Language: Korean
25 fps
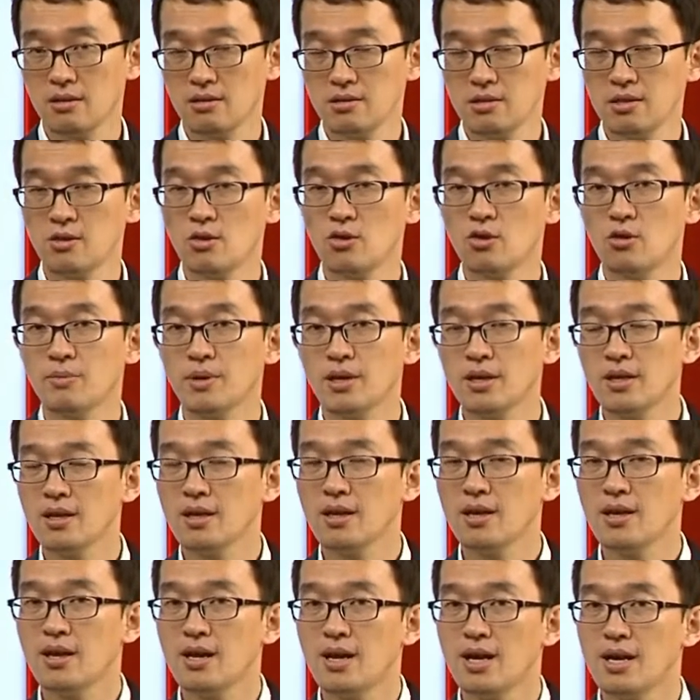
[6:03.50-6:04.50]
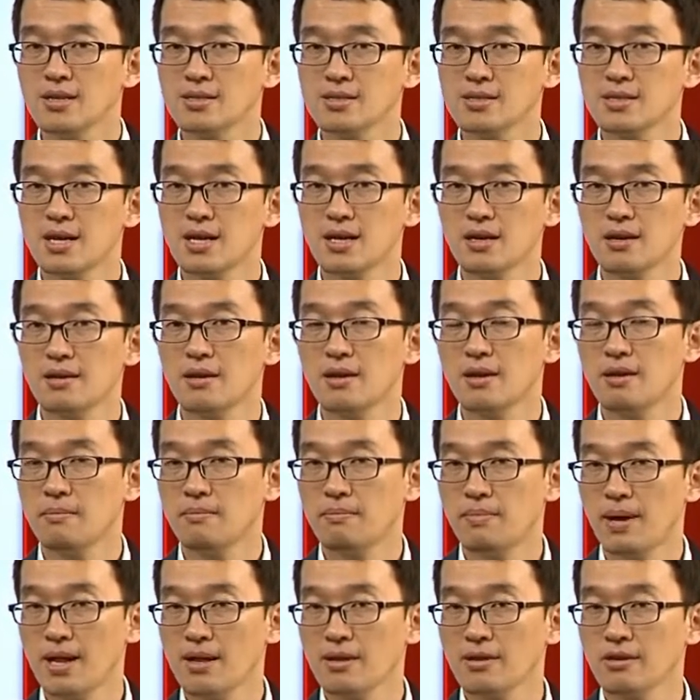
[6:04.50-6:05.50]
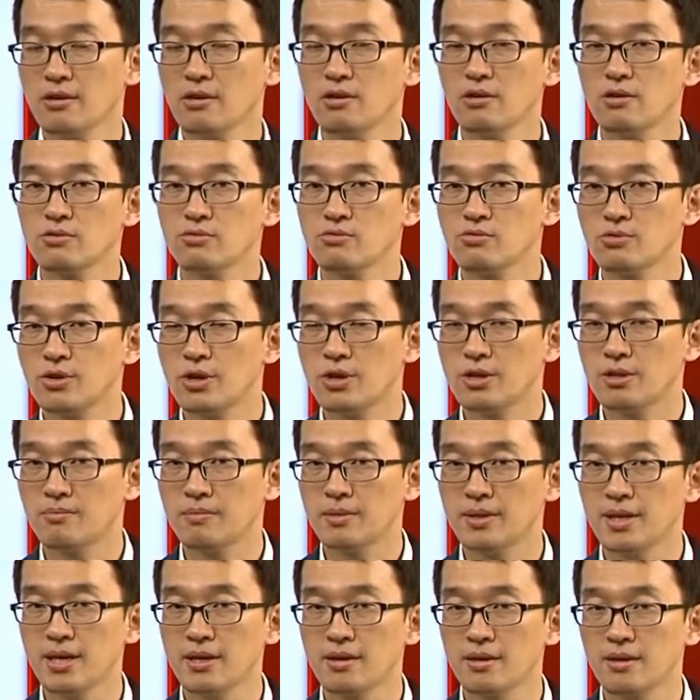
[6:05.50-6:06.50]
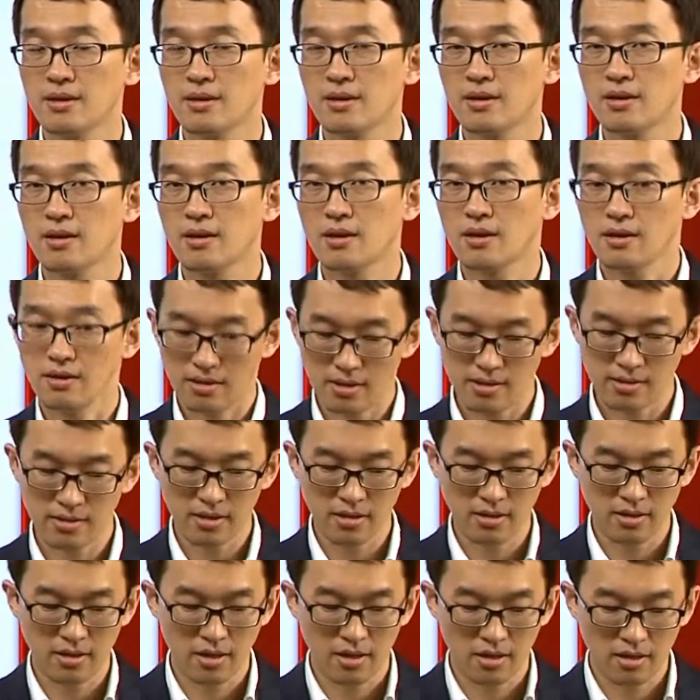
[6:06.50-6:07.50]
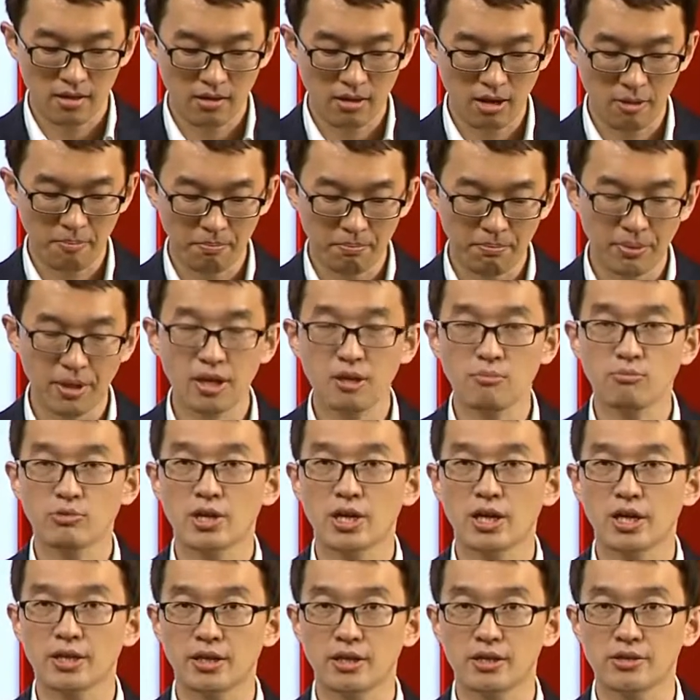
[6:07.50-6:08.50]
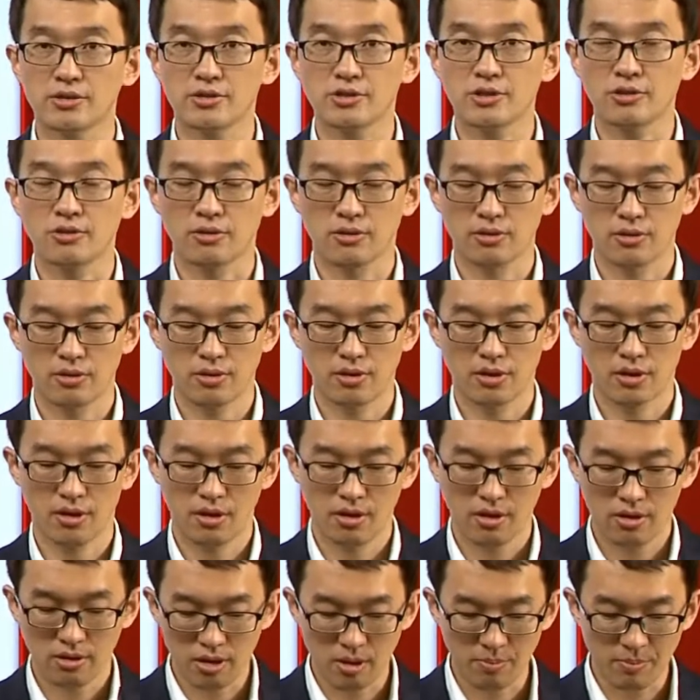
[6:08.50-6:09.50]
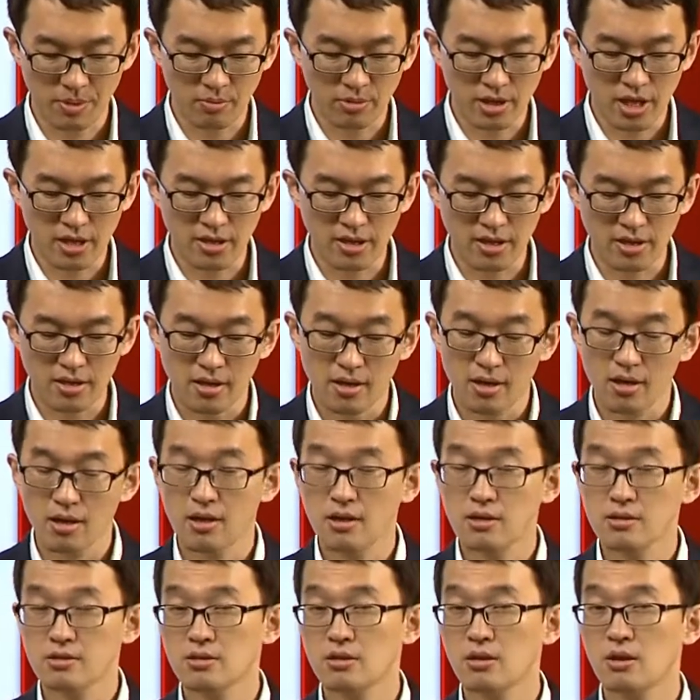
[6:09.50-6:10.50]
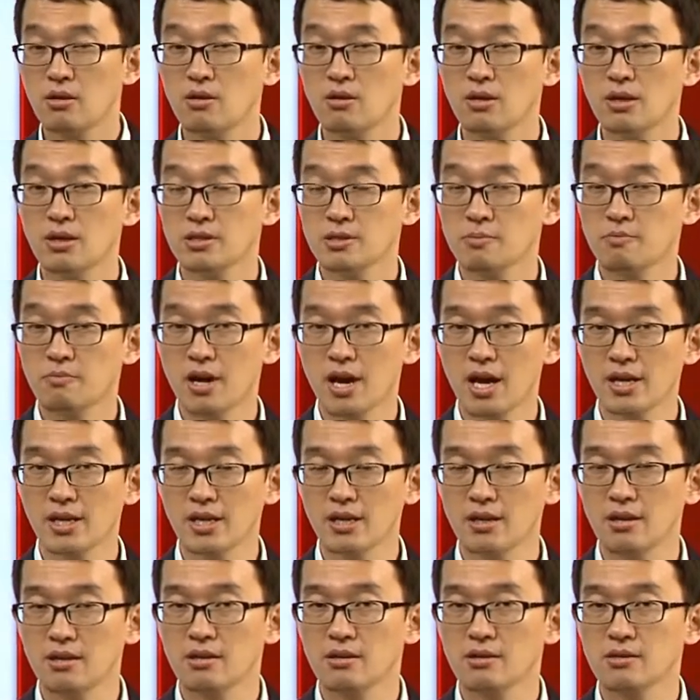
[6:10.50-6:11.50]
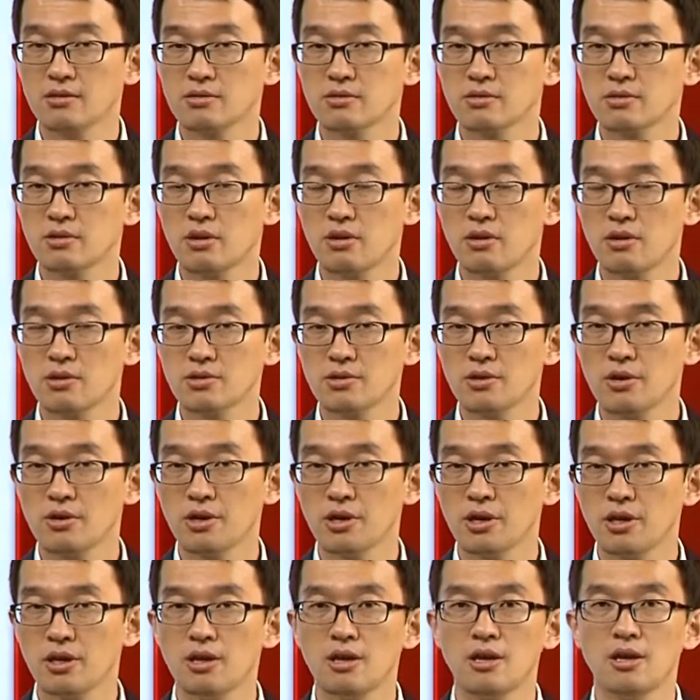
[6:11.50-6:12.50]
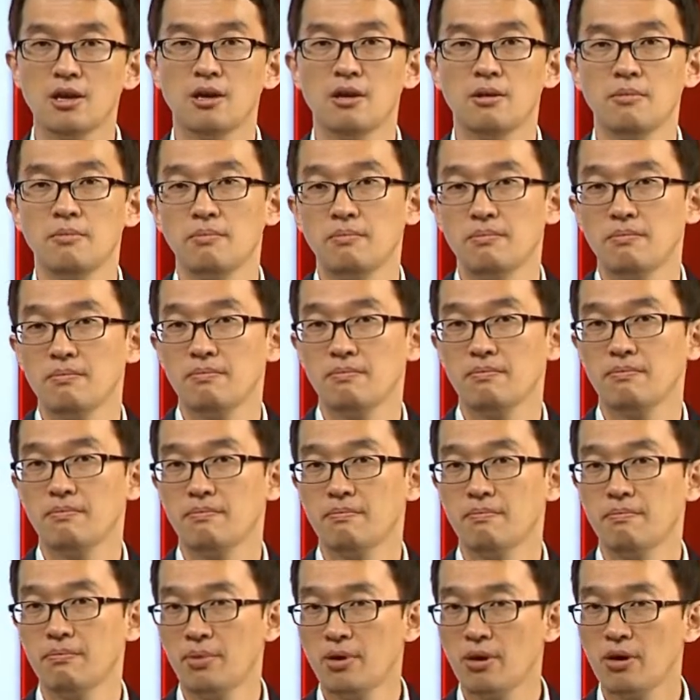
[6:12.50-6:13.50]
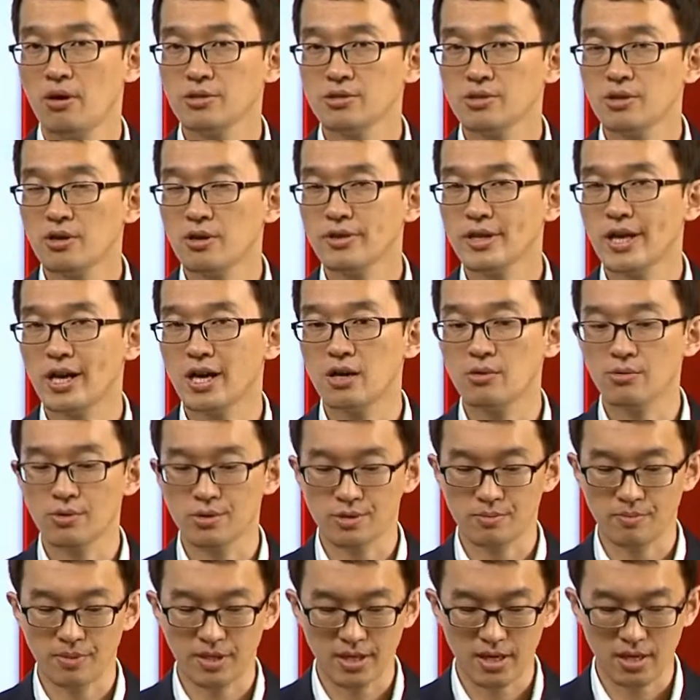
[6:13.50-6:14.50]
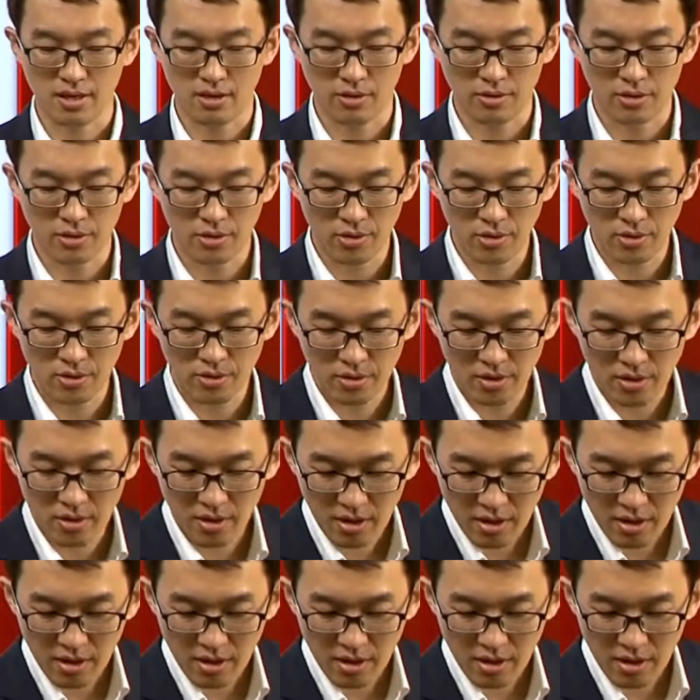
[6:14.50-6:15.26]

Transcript: 이 t 넣으면 항상 밝혀주셔야 됩니다. 이 t 은 커피 문화가 되겠죠. 커피 문화는 slowly spreading, 서서히 퍼져나가고 있습니다. 어디로?